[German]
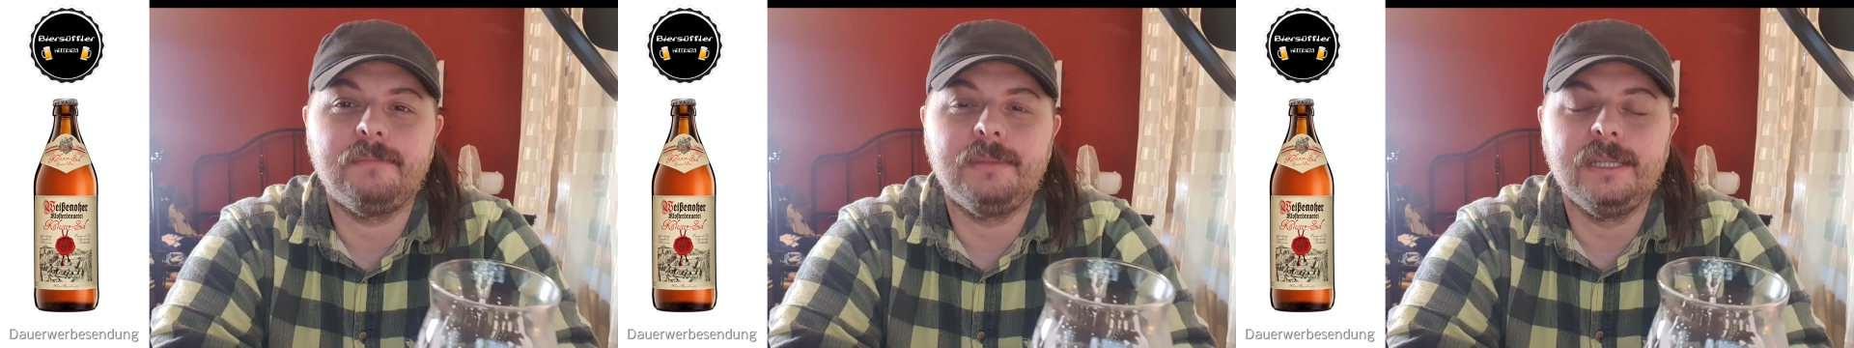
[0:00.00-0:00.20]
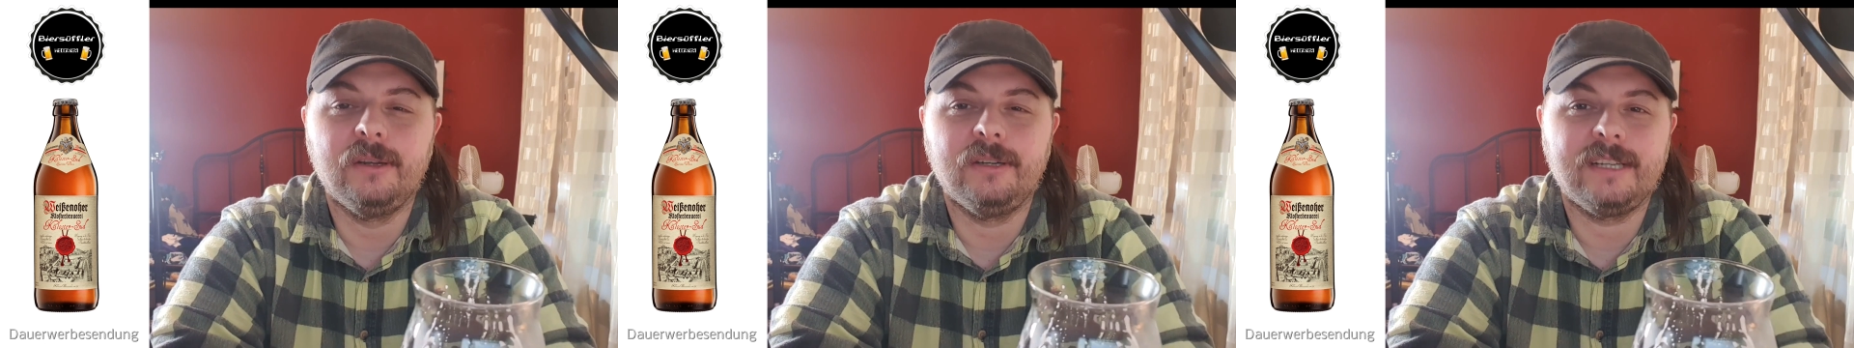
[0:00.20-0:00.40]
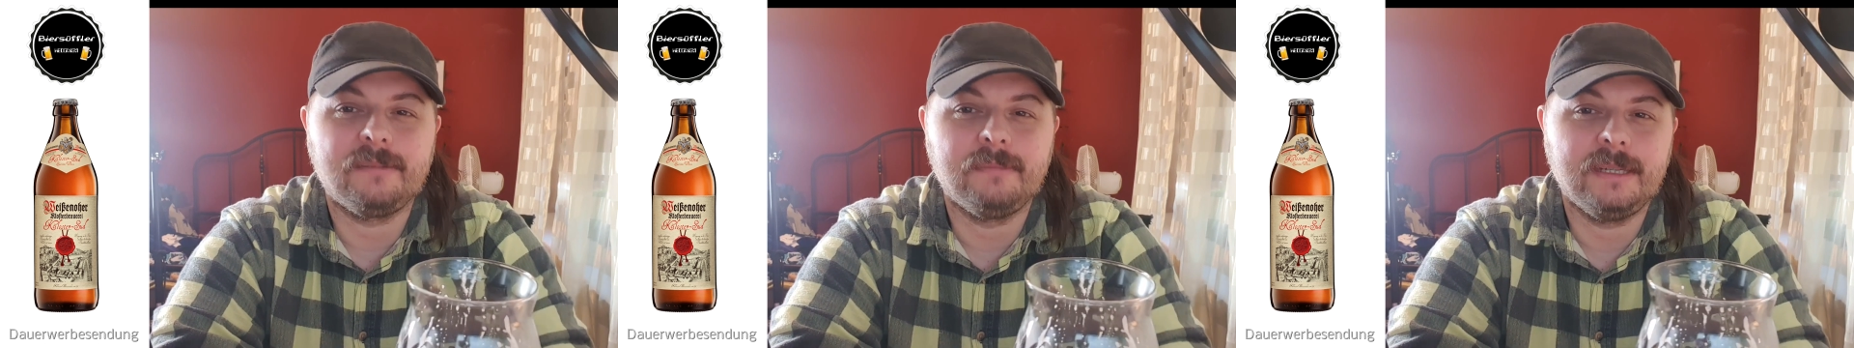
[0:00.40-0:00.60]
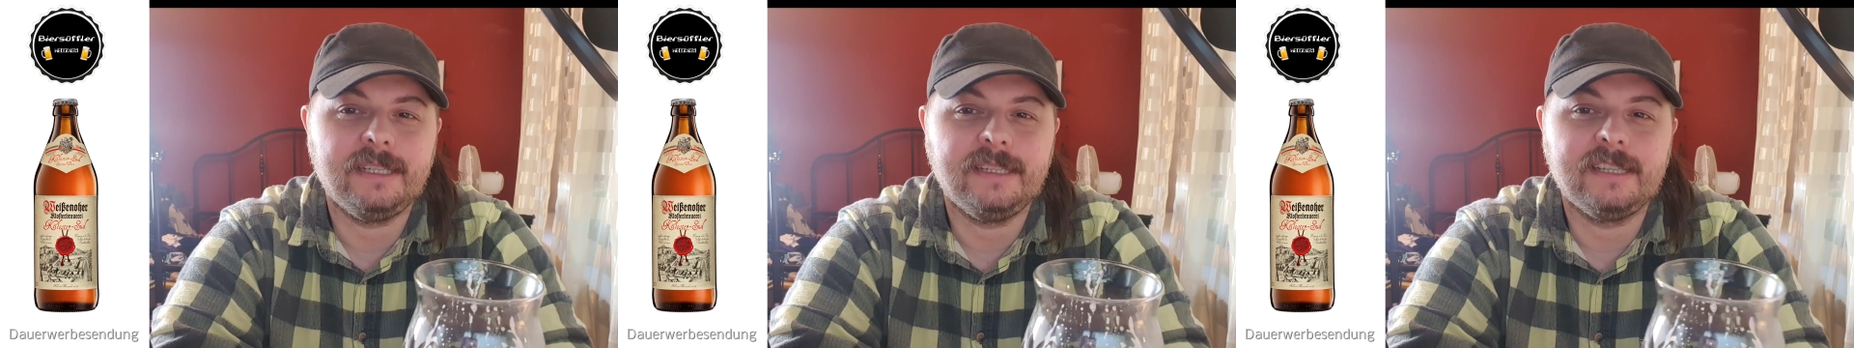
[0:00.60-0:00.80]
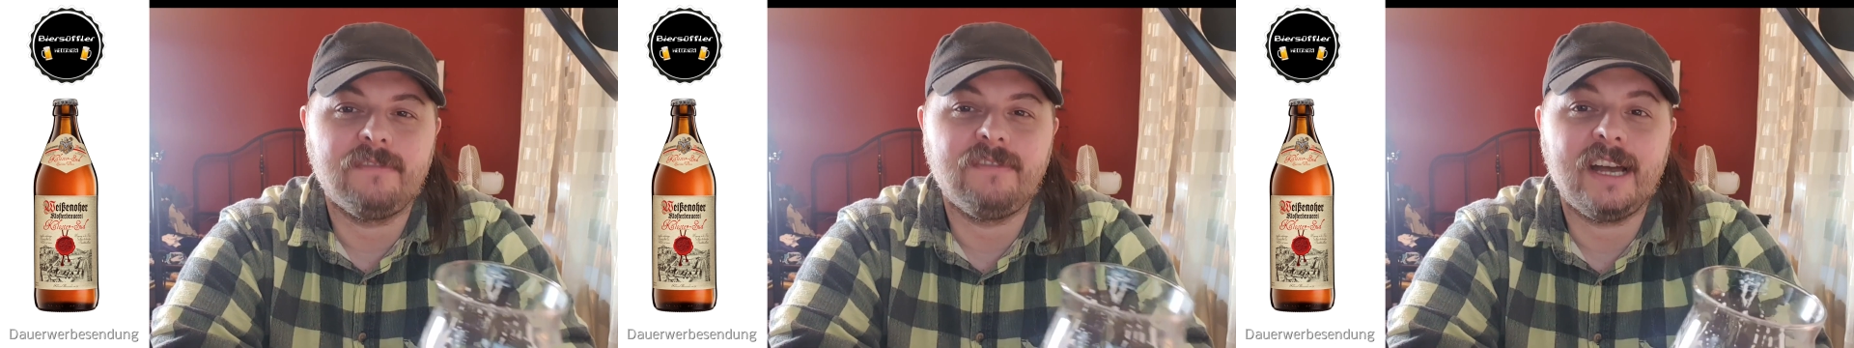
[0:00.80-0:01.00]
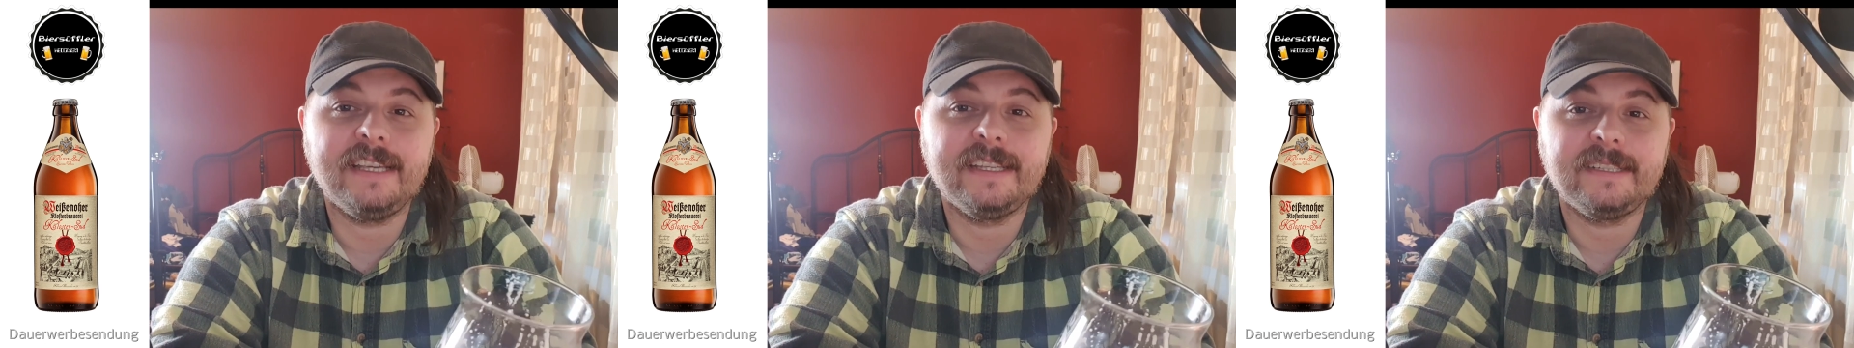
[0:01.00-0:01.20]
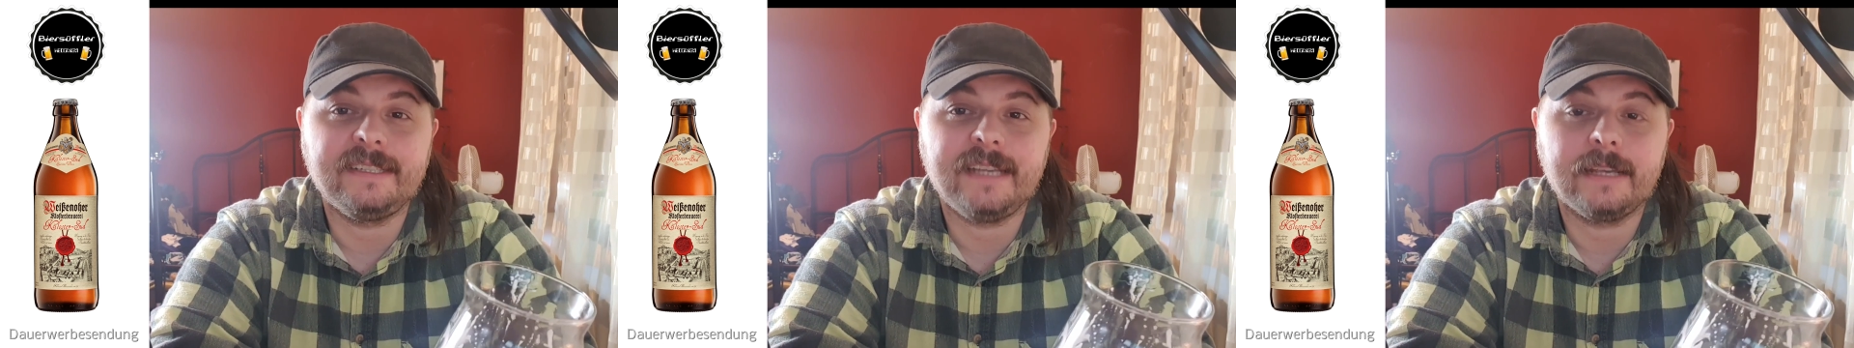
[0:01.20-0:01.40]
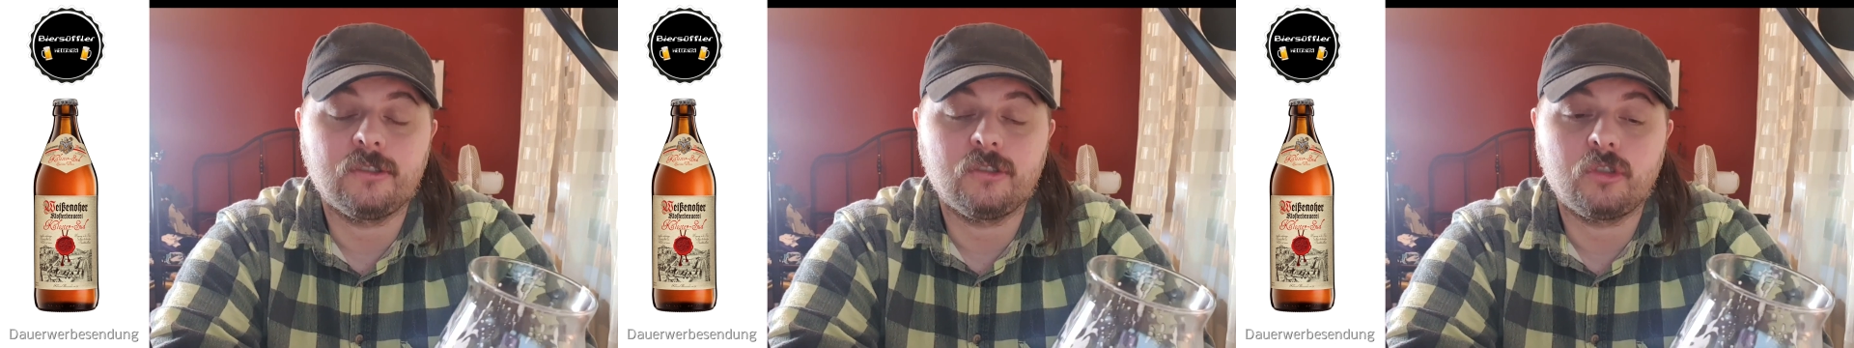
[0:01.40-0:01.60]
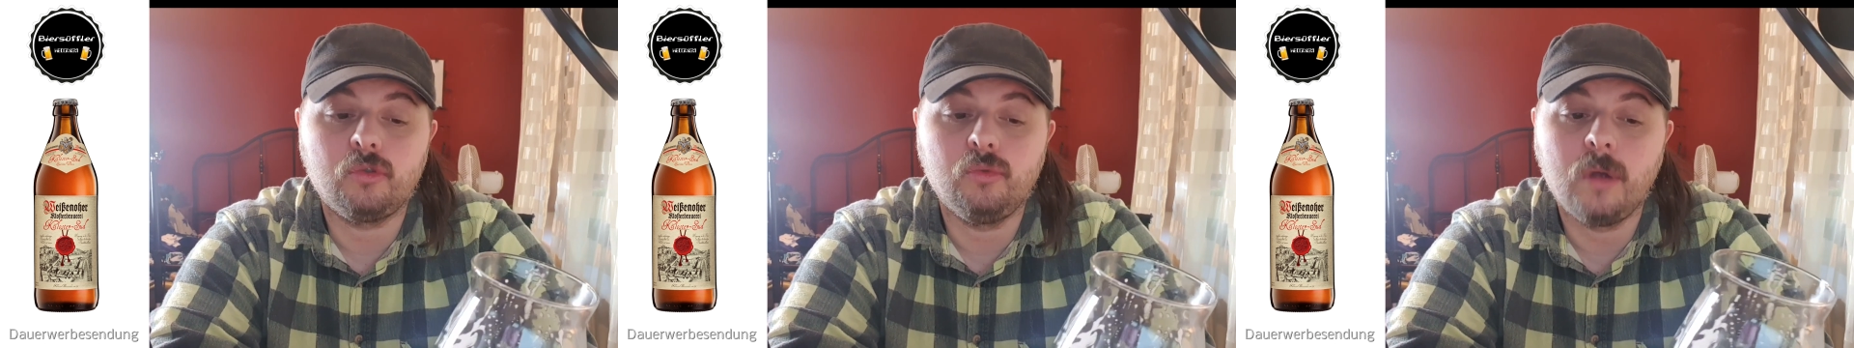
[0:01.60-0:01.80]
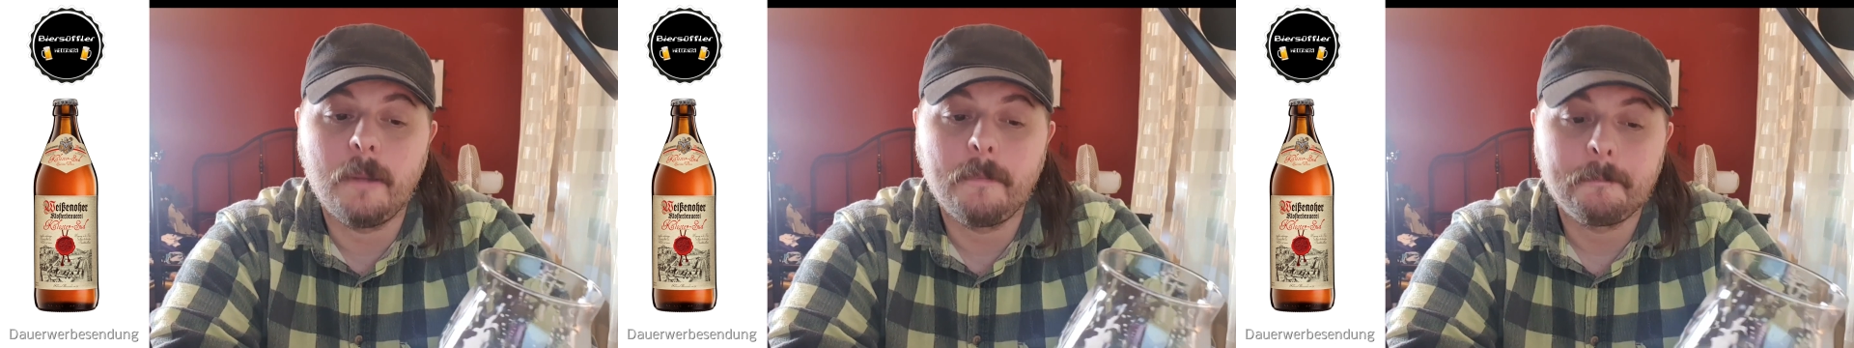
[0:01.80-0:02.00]
Bier und das mit dieser weichen
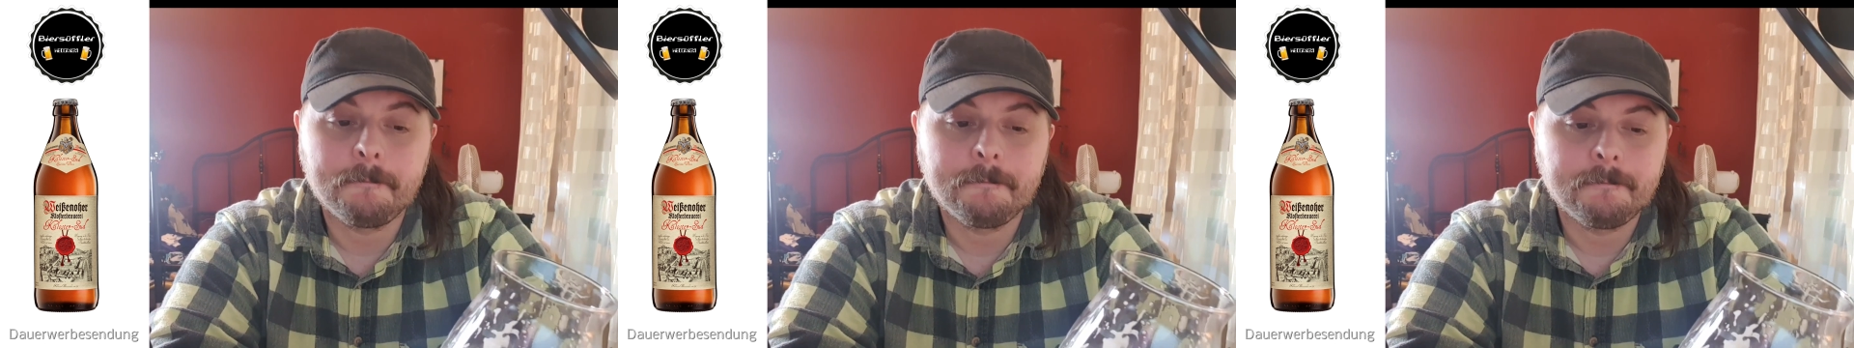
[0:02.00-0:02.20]
Textur